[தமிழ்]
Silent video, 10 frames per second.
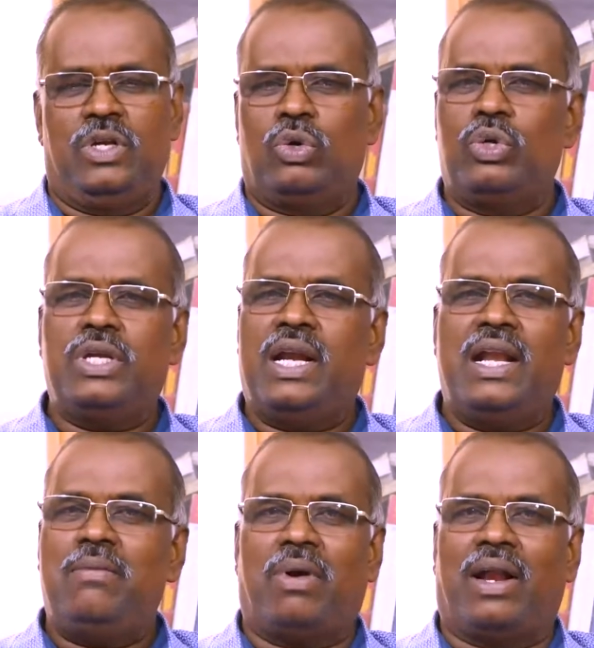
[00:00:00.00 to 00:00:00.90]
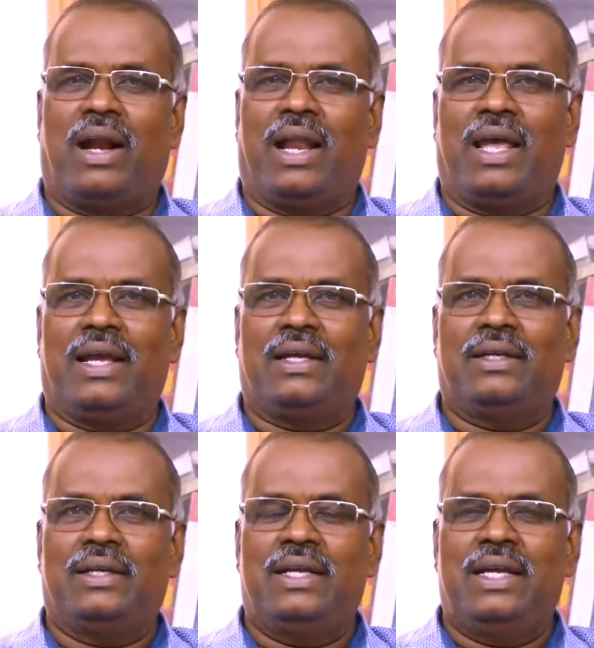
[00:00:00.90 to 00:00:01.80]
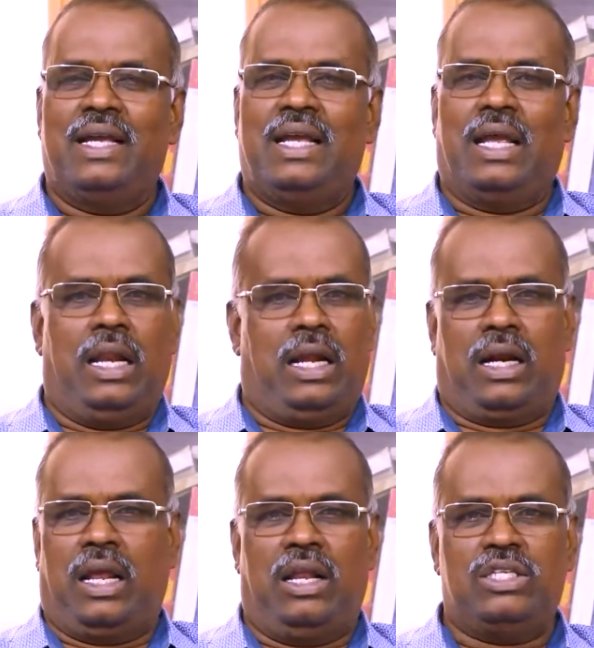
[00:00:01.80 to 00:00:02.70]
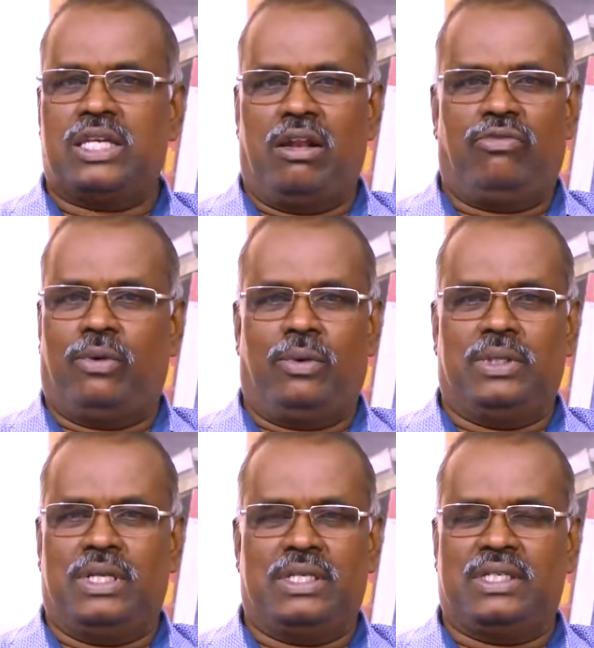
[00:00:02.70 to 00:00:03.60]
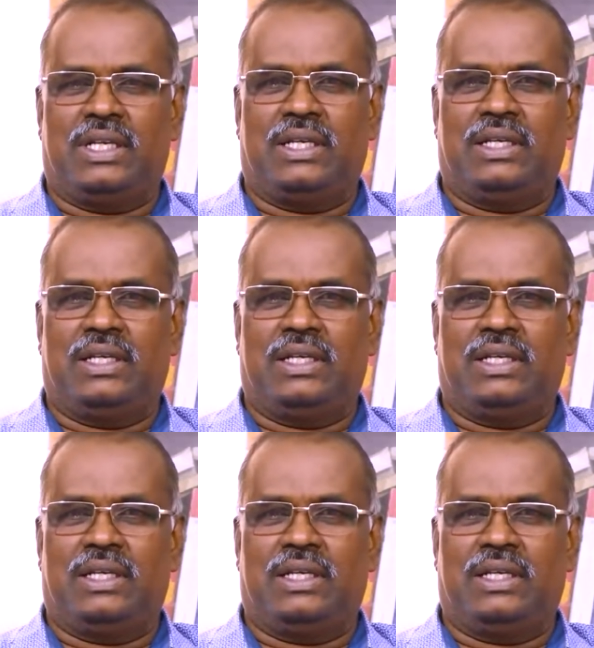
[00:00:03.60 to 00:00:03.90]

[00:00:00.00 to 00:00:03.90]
கொஞ்சம் எண்ணி பாருங்களேன் எல்லார் கையிலையும் செல்ஃபோன் வந்துடுச்சு